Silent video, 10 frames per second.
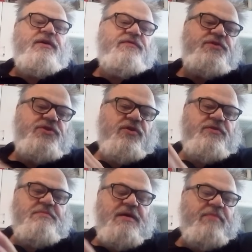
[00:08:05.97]

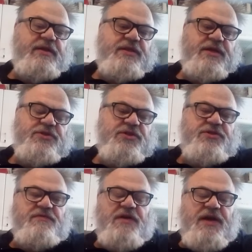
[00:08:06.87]
wydzielonym na parterze,
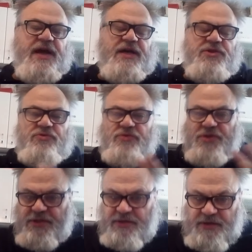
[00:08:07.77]
czy w garażu,
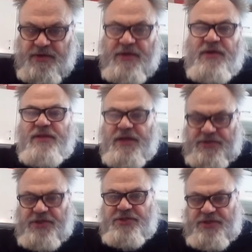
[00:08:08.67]
czy
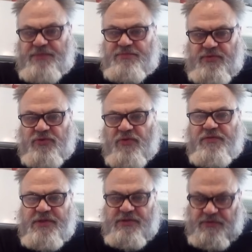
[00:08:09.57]
najczęściej
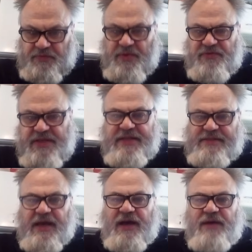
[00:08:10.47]
kotłownie są w
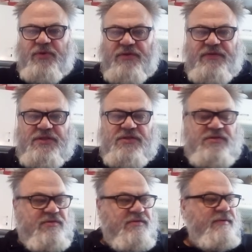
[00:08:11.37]
piwnicach, ponieważ
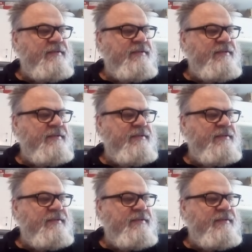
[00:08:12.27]
y,